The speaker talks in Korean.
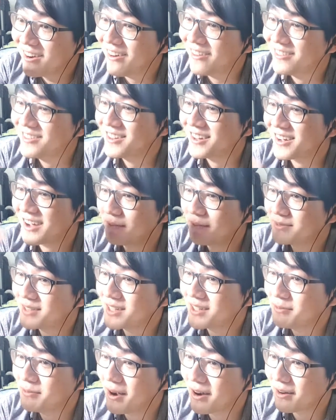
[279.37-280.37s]
어느 날
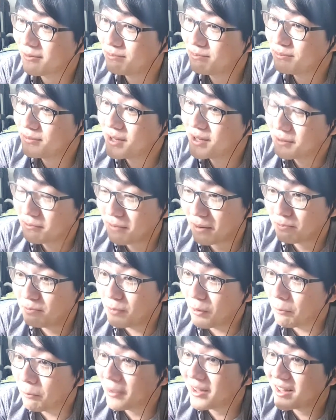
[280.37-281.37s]
갑자기 막
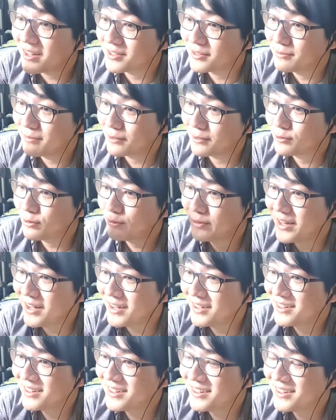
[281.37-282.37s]
몇백 개씩 막
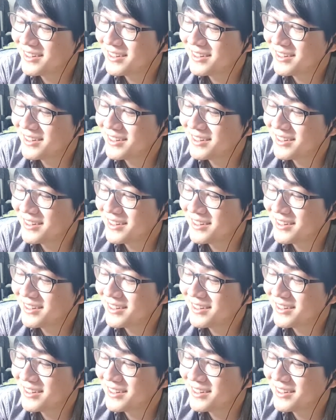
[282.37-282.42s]
쏜다?